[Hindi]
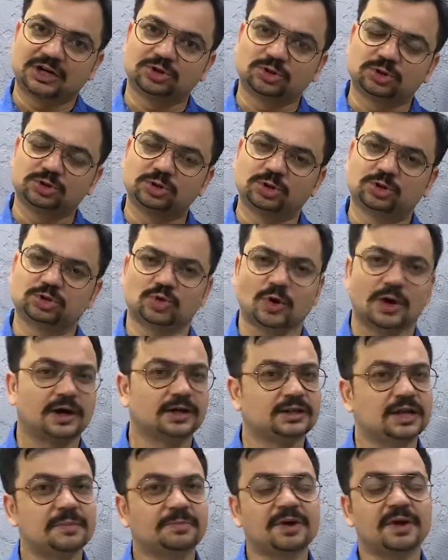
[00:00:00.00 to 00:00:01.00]
दोस्तों
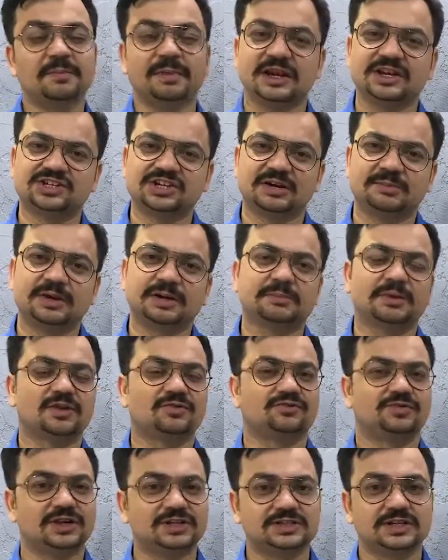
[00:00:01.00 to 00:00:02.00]
स्वागत है आपका मेरे चैनल में एक बार
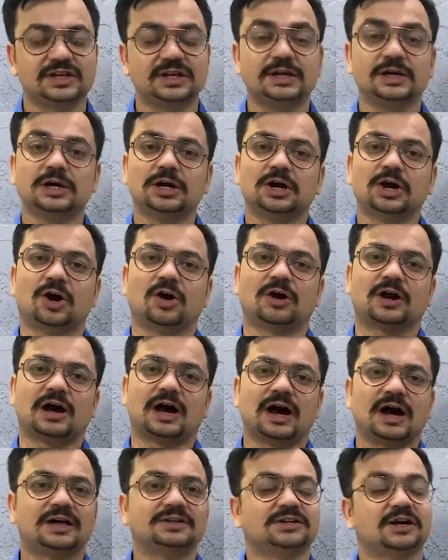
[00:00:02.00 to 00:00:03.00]
फिर से और
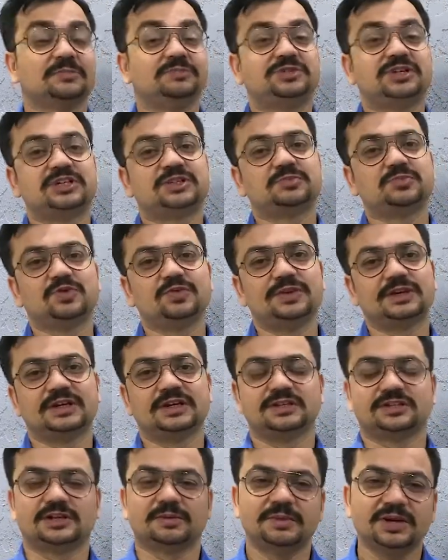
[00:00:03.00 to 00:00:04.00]
आज हम जिस मूवी की
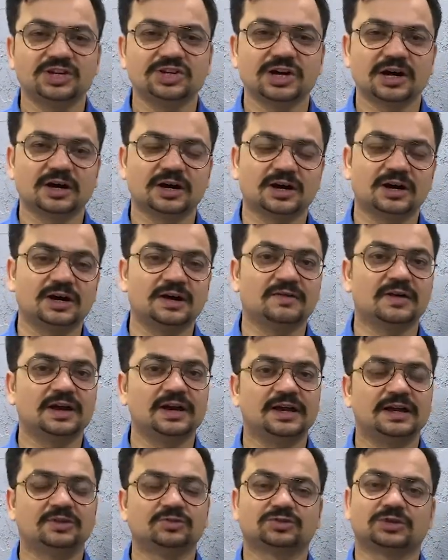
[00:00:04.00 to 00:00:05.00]
समीक्षा करने वाले
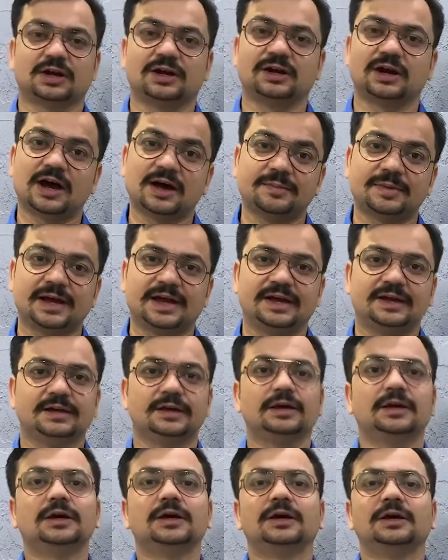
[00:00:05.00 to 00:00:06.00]
हैं उसका नाम है
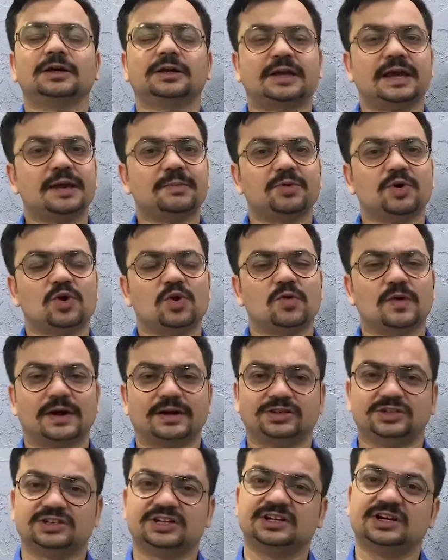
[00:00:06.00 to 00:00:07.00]
गेम ओवर
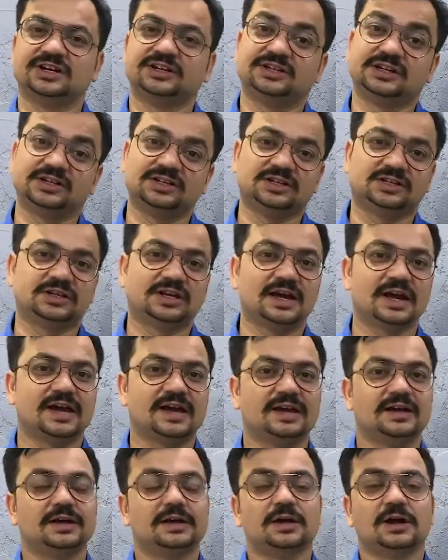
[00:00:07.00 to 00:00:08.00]
जिसे निर्देशित किया
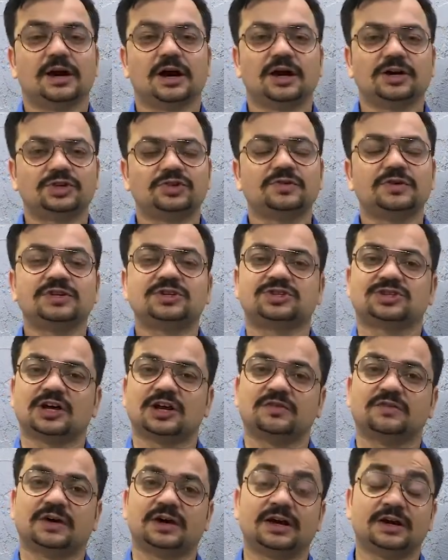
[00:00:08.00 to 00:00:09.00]
है अश्विन
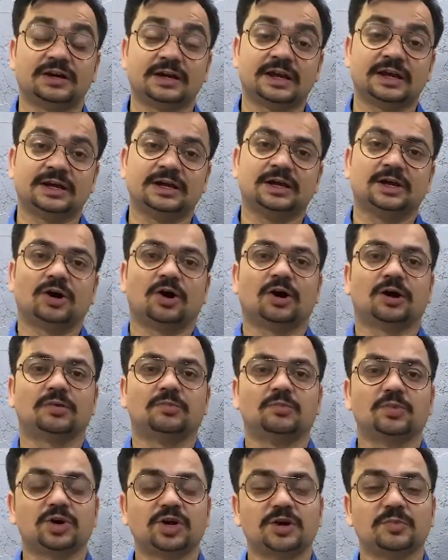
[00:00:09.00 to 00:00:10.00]
सरवनन ने और
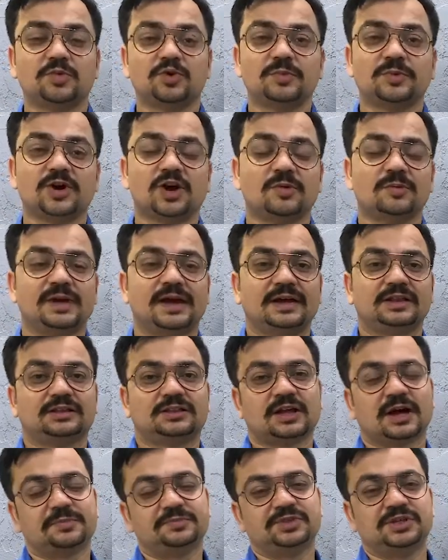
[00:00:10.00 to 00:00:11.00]
मुख्य भूमिका में है
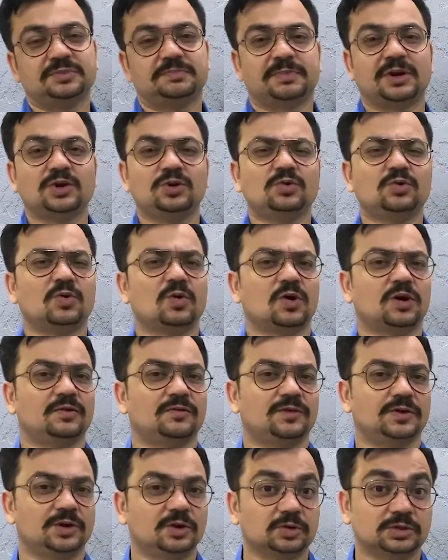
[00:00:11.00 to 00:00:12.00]
तापसी पन्नू और
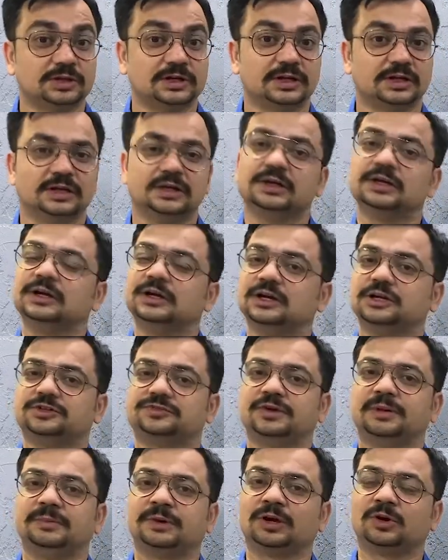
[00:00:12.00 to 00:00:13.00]
विनोदनी इस
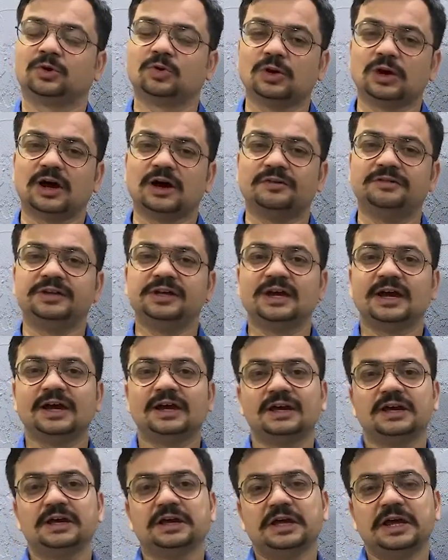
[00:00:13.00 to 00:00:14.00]
फिल्म की कुल अवधि है
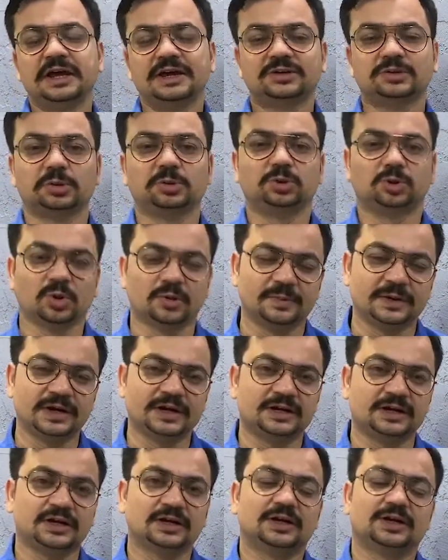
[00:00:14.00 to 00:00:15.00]
102
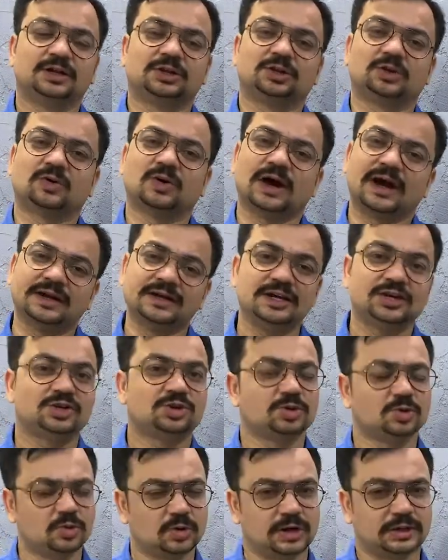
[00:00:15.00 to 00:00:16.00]
मिनट तो आइए
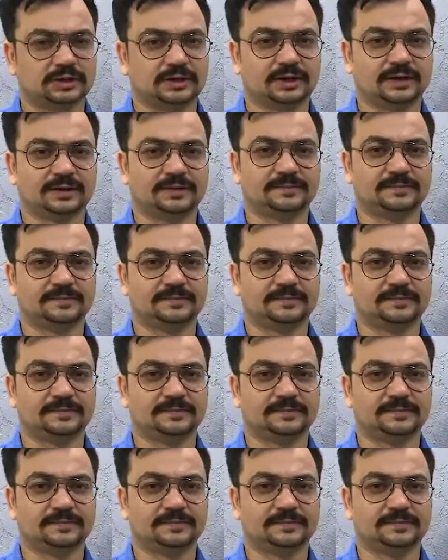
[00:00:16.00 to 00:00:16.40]
शुरू करते हैं